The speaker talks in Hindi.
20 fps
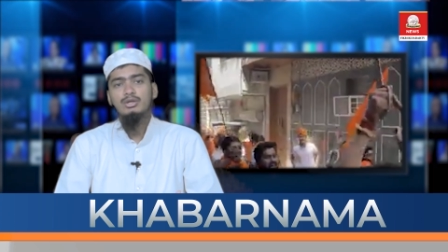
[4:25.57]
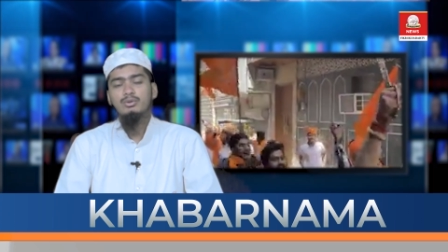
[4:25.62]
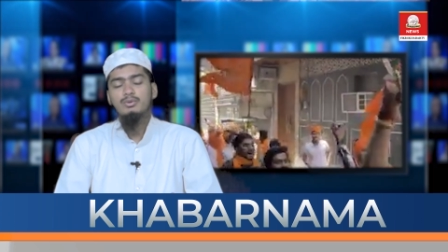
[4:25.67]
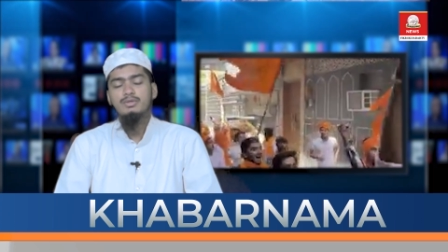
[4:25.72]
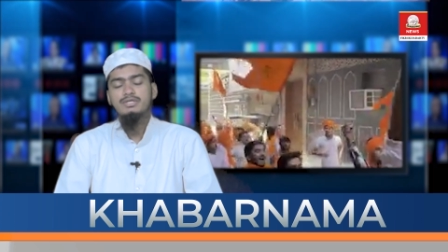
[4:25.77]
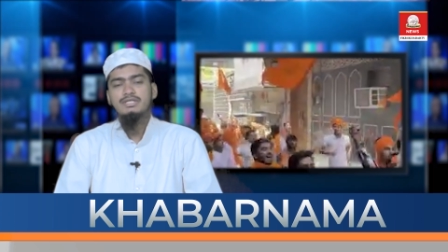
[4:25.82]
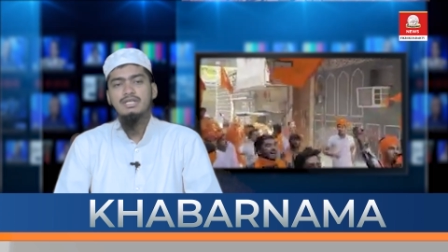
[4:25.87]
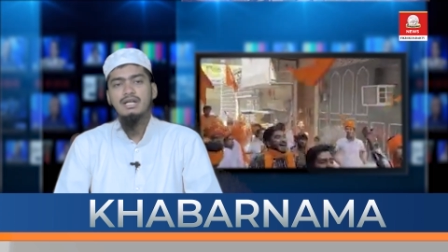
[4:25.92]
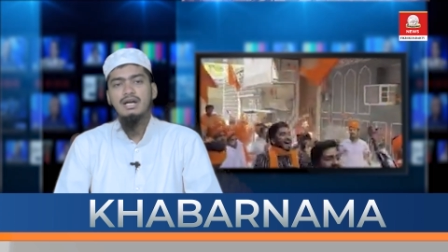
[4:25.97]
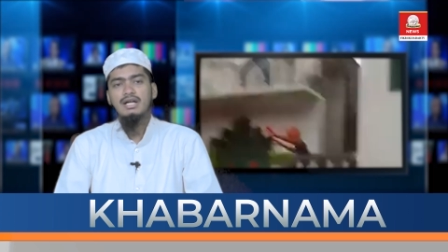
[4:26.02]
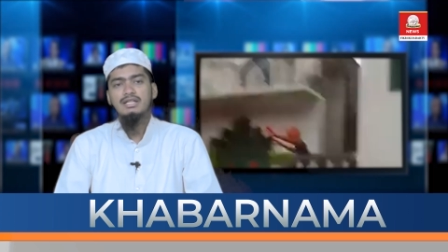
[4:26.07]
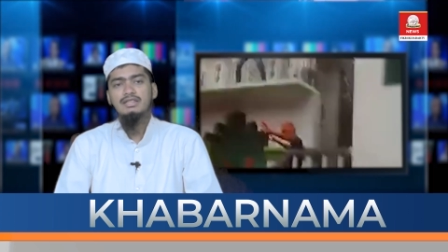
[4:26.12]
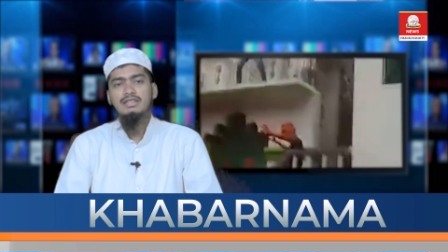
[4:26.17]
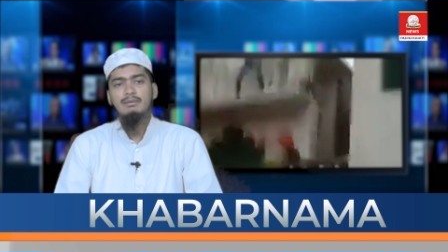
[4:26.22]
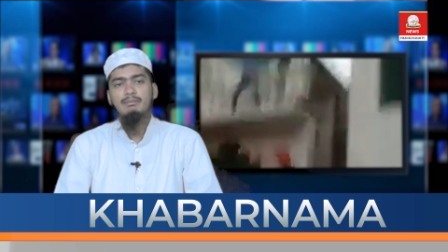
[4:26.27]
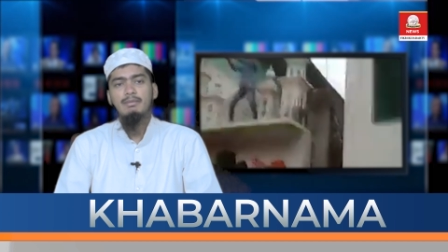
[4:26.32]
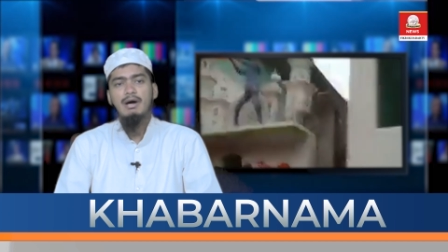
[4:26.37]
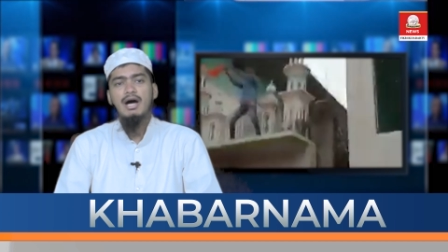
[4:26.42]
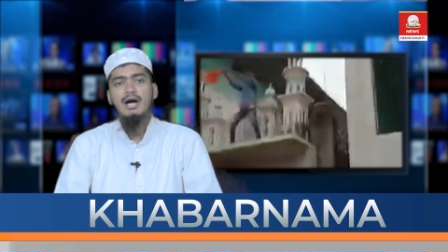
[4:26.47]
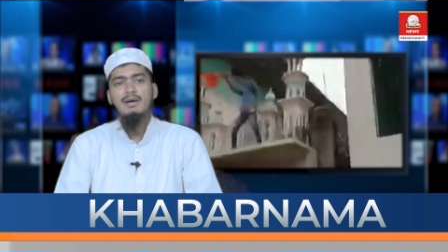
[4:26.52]
तो इस तरह
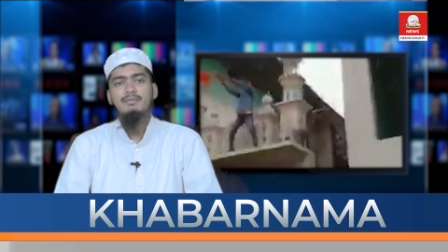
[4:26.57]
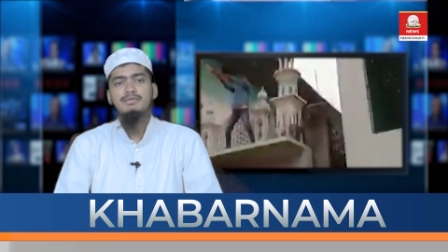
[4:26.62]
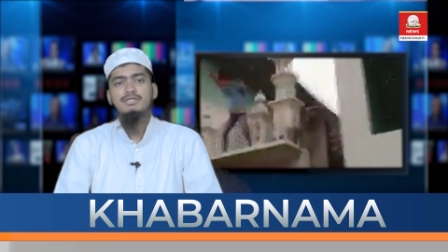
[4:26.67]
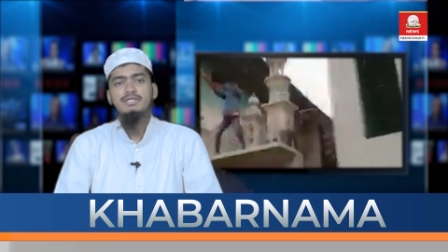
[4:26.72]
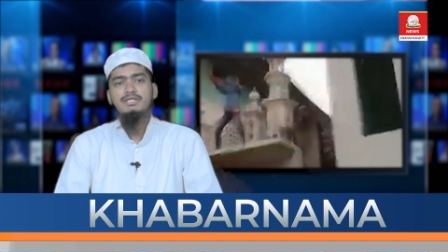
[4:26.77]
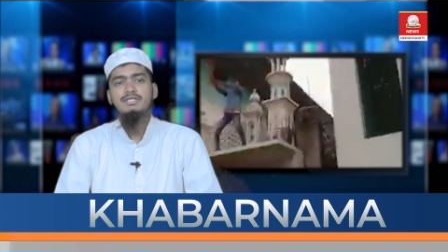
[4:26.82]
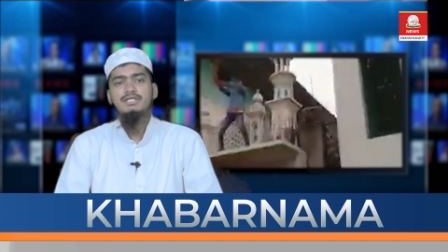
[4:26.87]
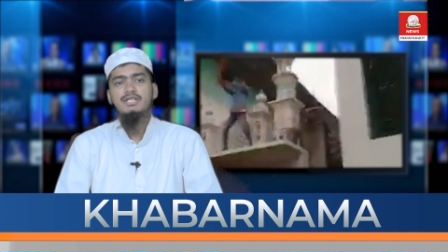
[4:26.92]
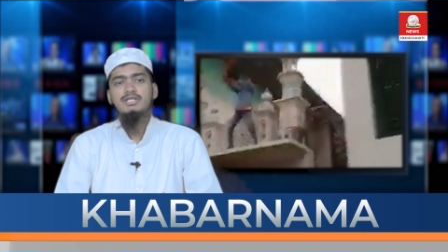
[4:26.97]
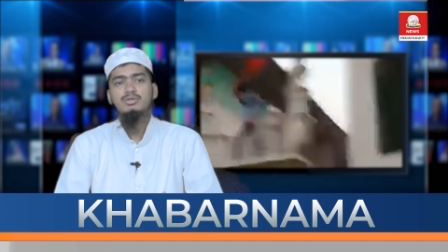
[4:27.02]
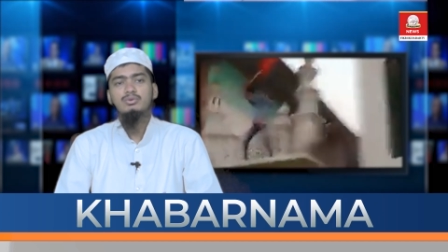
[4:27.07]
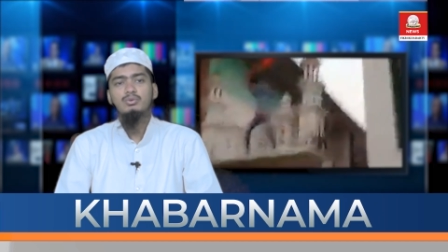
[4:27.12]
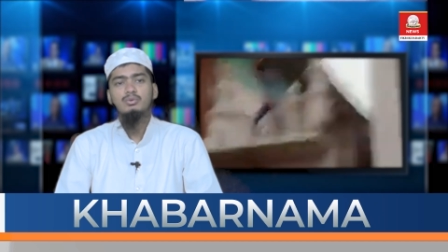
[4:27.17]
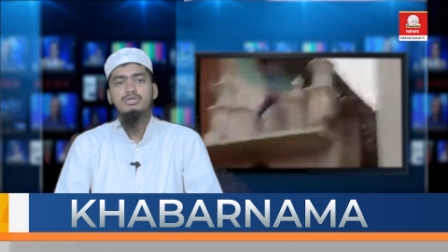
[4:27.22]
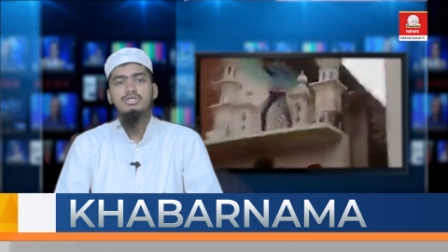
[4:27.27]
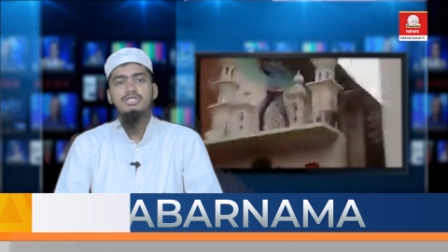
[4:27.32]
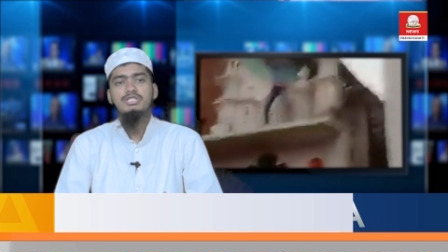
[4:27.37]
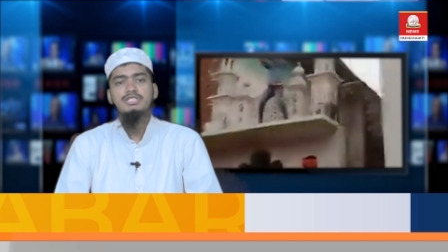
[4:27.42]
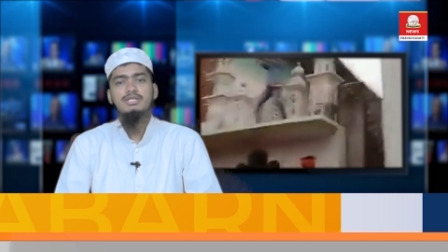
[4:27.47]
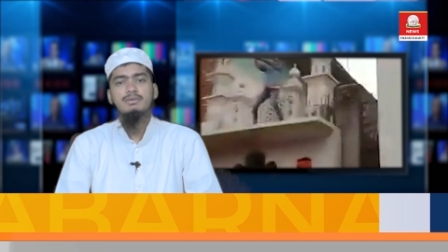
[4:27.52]
तमाम चीज़ें
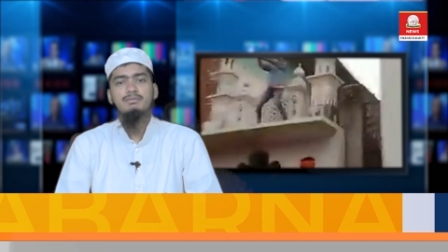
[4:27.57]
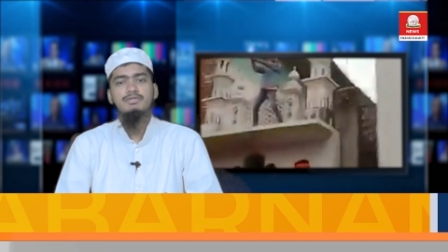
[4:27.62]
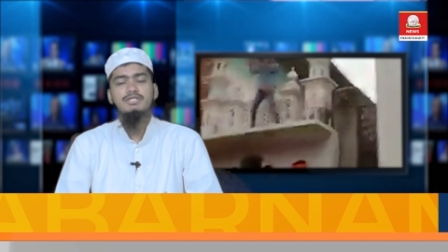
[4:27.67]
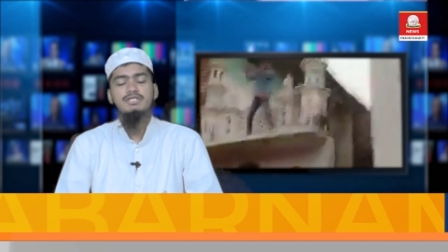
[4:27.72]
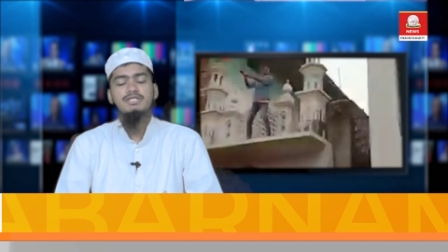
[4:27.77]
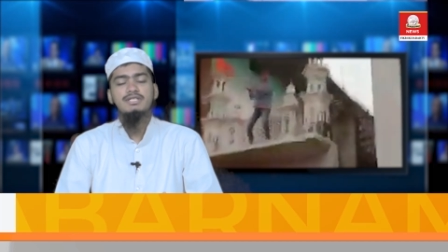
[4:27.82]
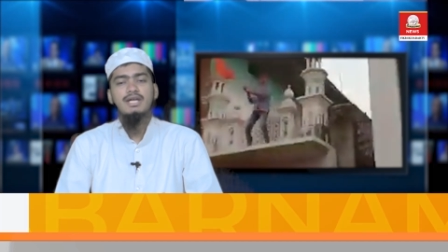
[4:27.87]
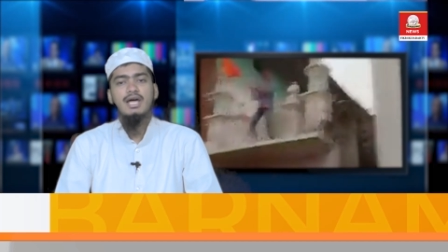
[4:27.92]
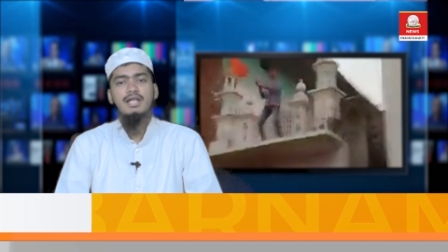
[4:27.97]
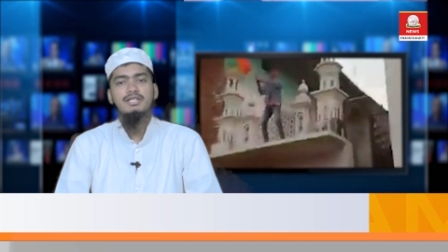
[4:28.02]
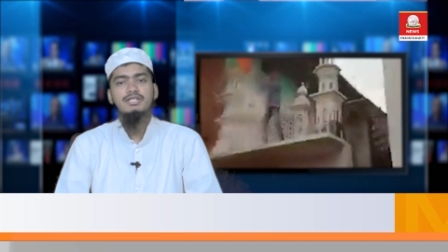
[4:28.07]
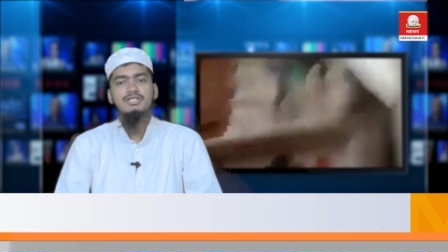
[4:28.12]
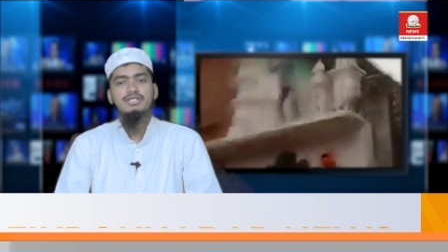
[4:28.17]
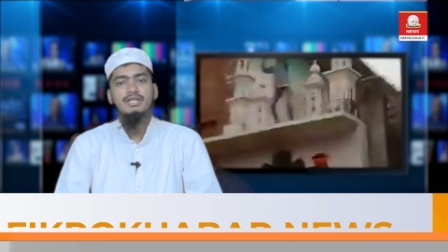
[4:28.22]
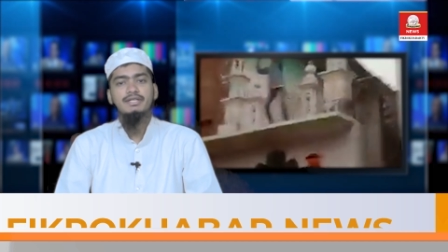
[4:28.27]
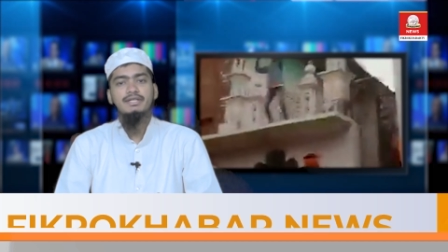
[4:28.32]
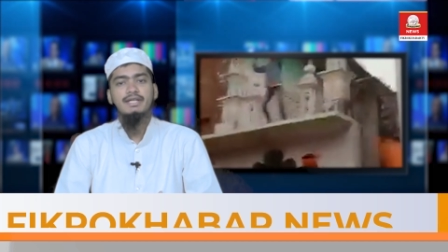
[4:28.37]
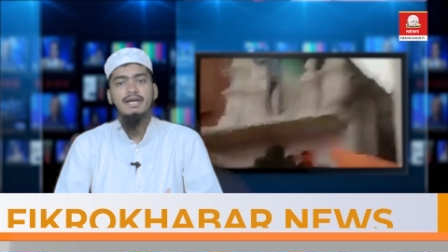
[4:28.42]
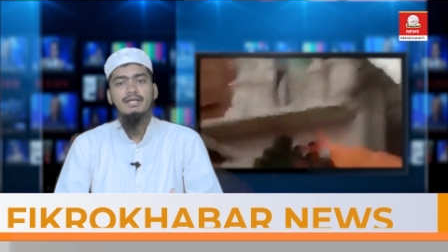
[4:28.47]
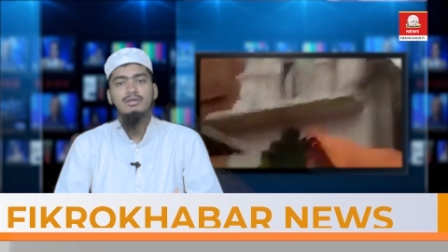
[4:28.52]
सोची समझी साजिश
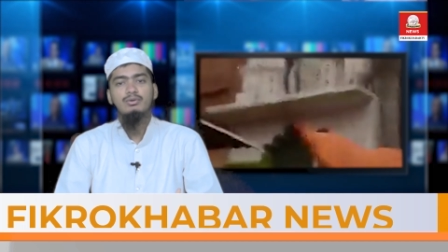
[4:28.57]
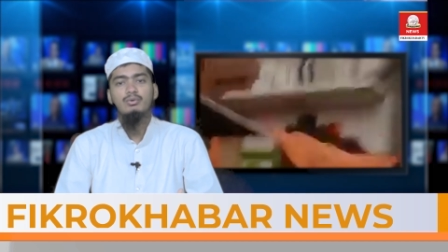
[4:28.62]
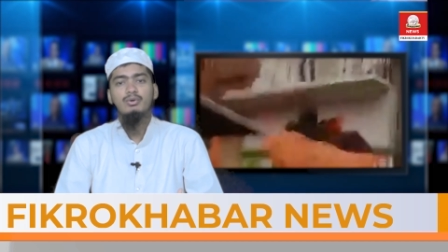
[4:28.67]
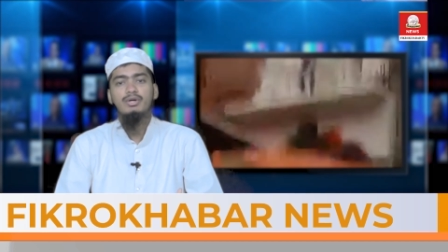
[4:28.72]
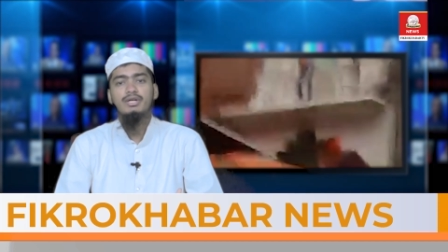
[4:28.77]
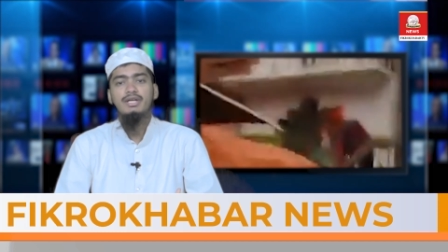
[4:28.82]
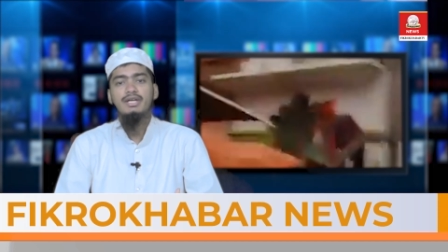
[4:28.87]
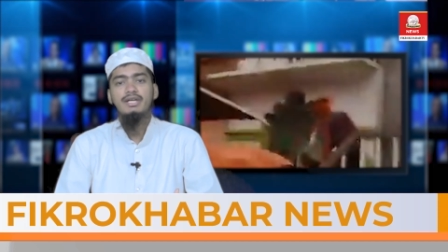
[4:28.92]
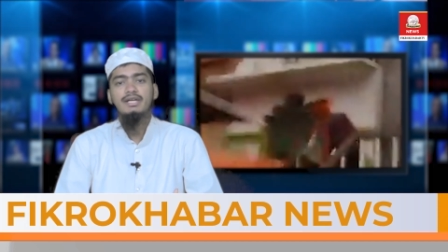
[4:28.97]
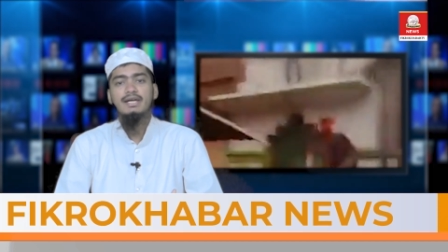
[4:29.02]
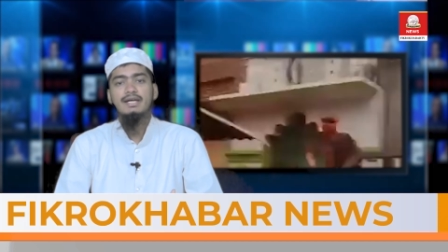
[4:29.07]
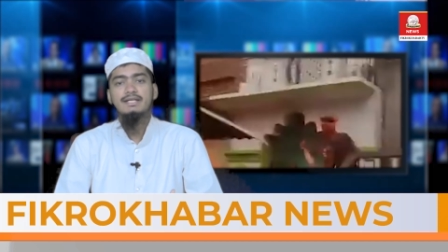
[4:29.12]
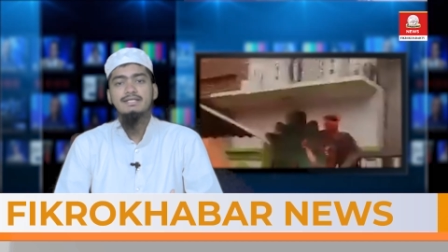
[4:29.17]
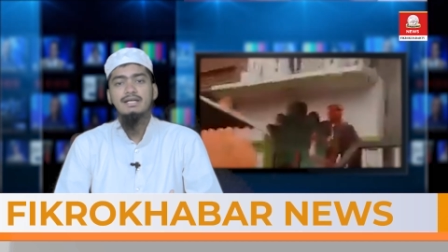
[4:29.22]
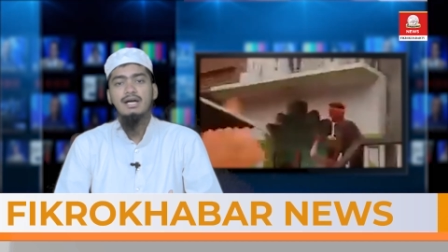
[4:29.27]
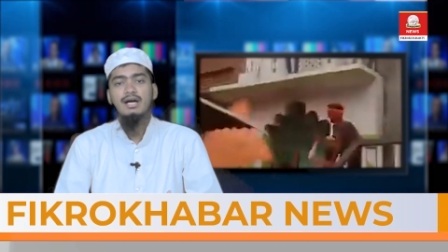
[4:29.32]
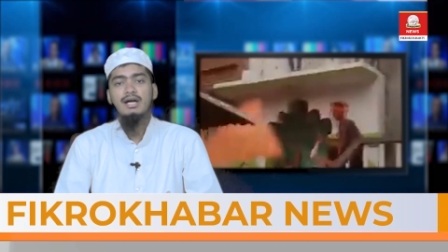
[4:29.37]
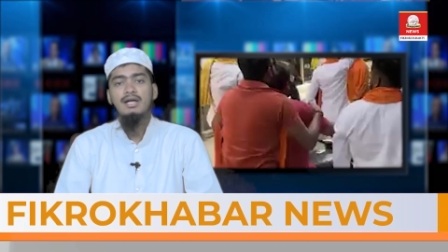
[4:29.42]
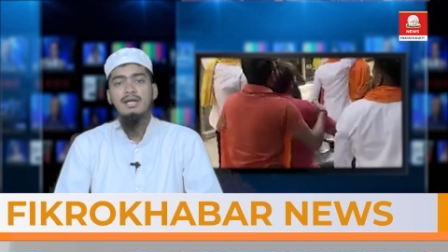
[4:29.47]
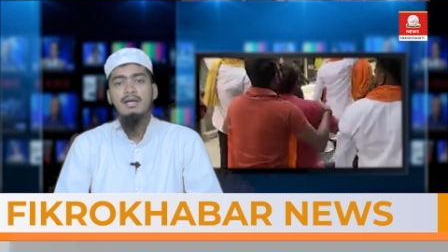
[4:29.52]
के तहत हो रही हैं
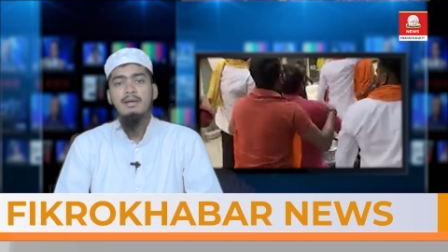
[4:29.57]
कैसा